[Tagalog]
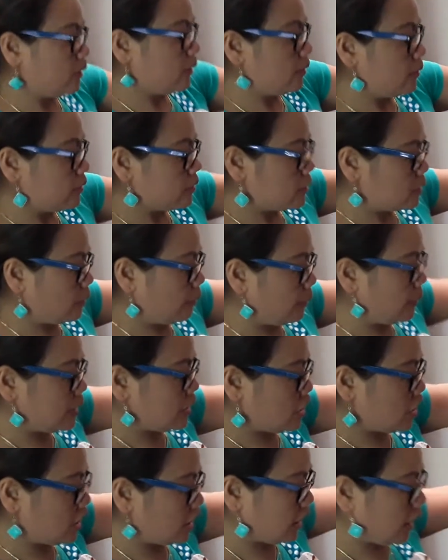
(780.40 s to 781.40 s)
sa
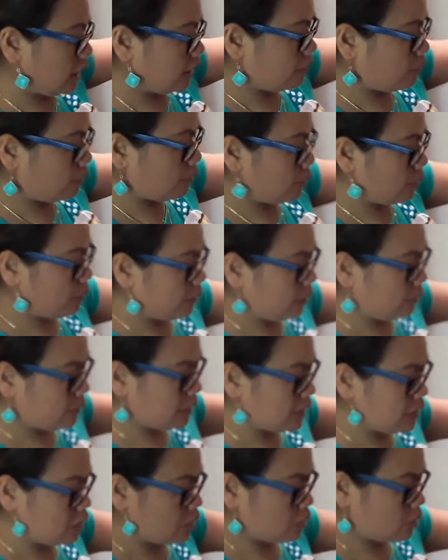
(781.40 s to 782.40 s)
fishing na kami
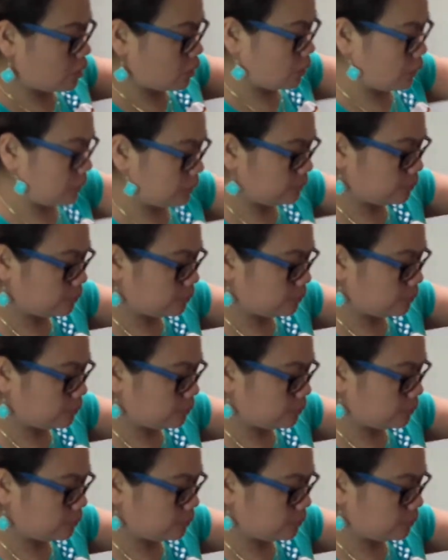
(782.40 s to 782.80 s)
magbibideo. So,